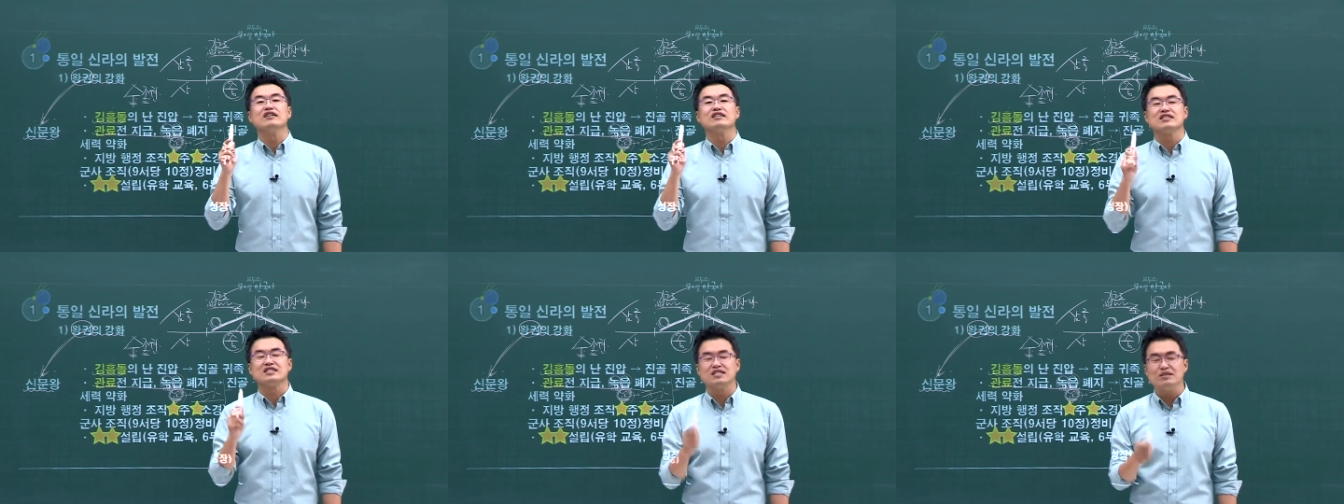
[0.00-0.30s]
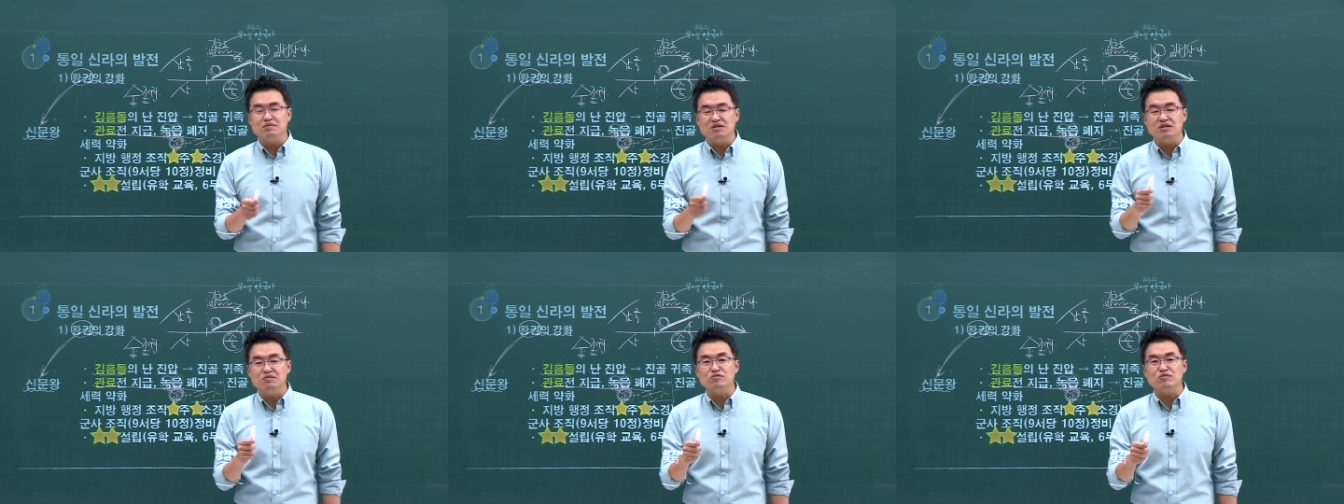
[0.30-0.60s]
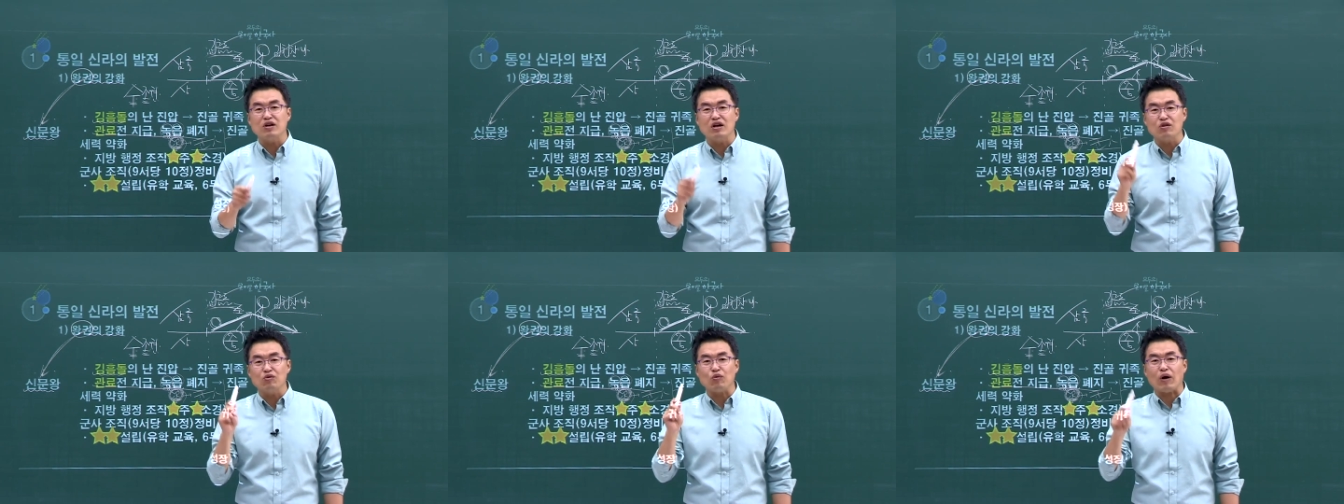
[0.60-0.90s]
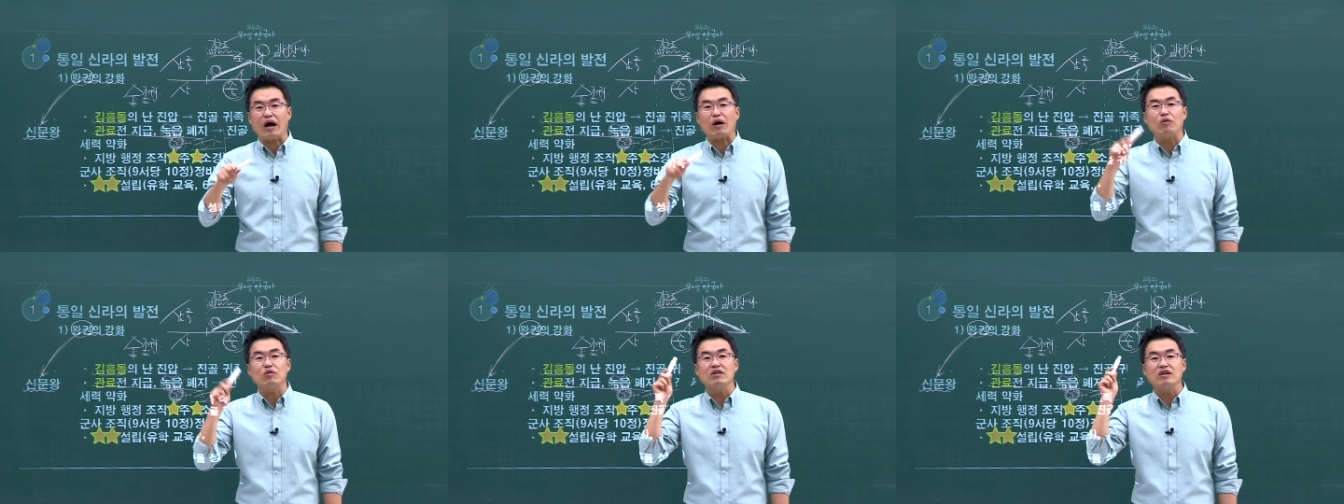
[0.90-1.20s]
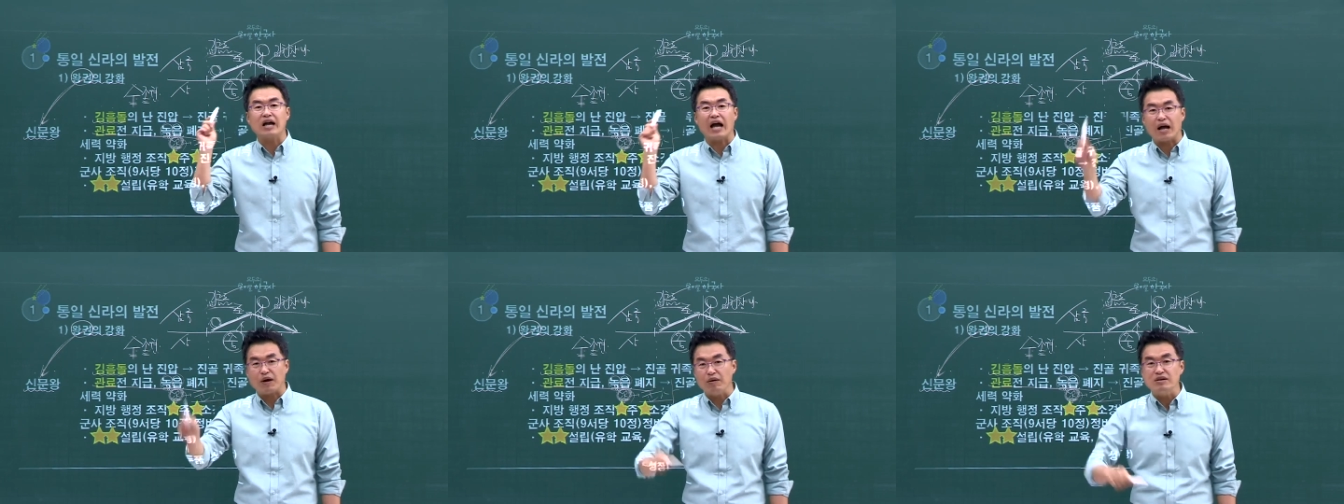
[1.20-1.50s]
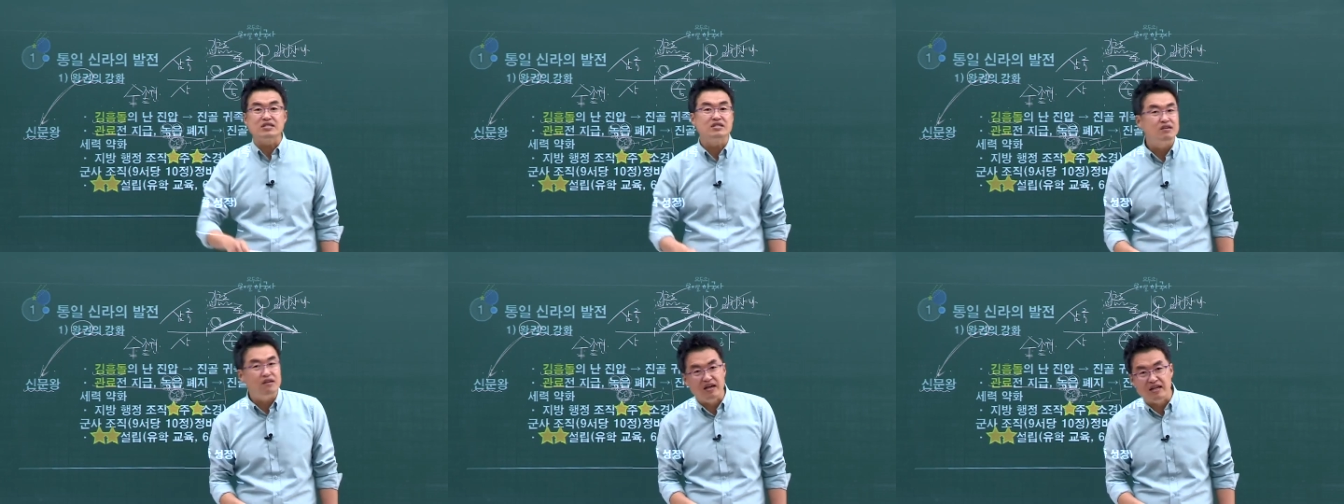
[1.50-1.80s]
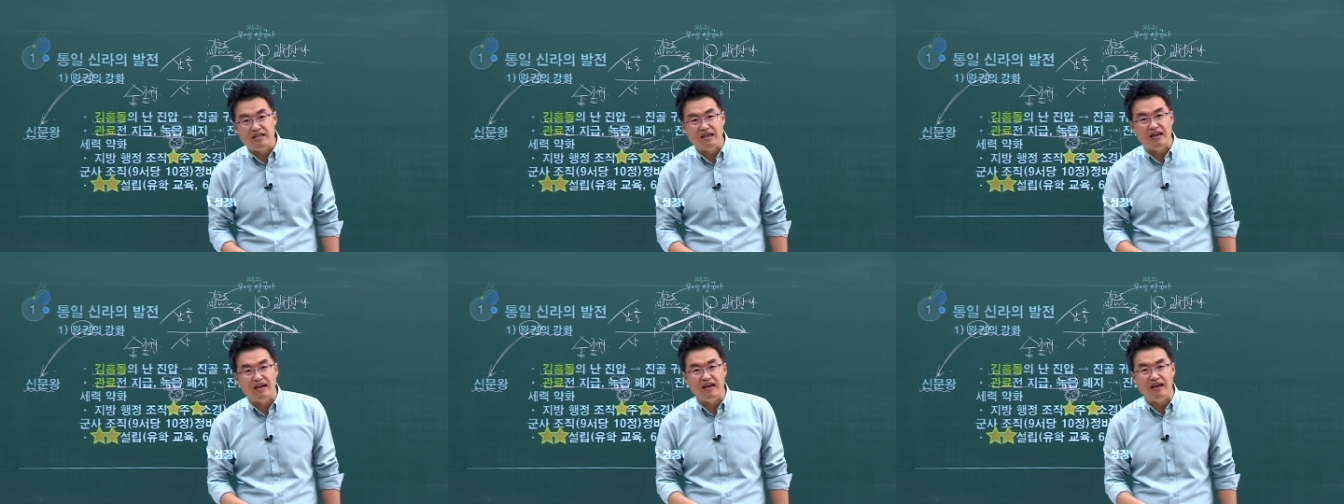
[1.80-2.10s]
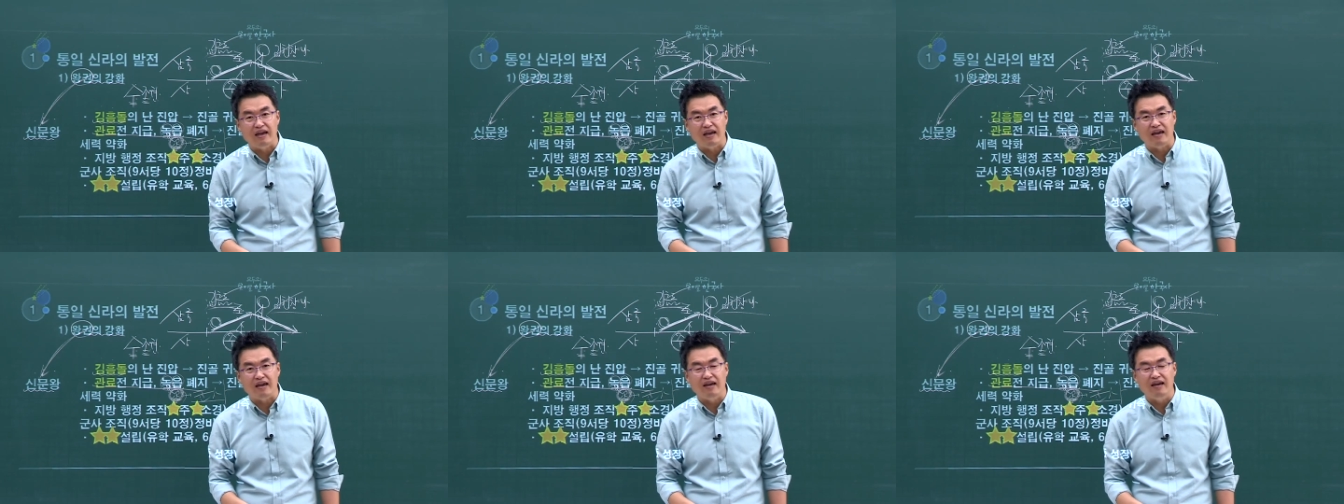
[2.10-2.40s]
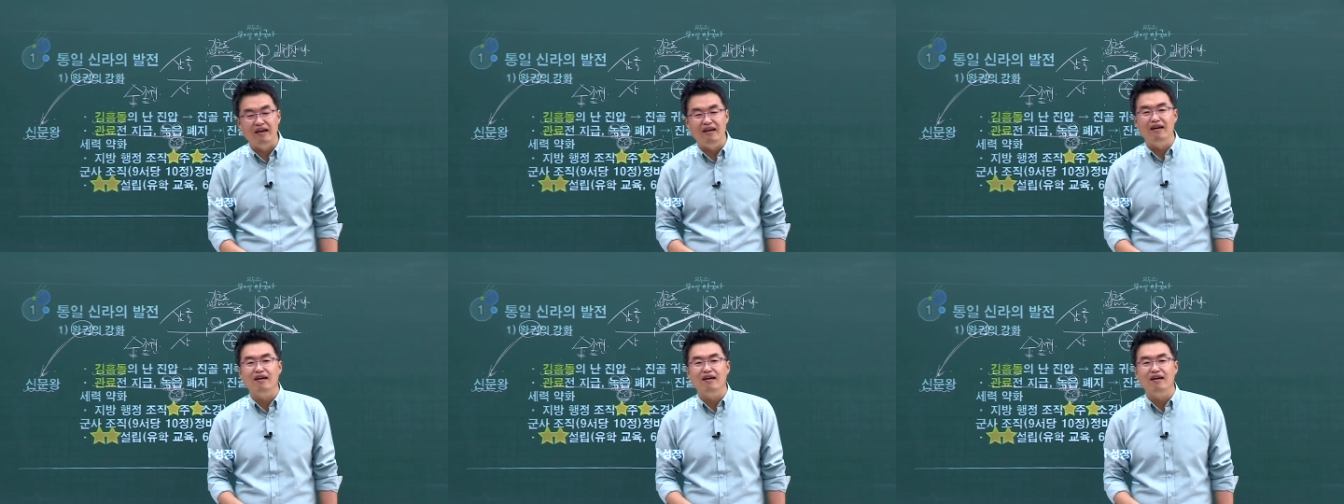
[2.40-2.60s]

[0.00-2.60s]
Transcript: 지금 신문당은 왕권을 강화시켜야 돼.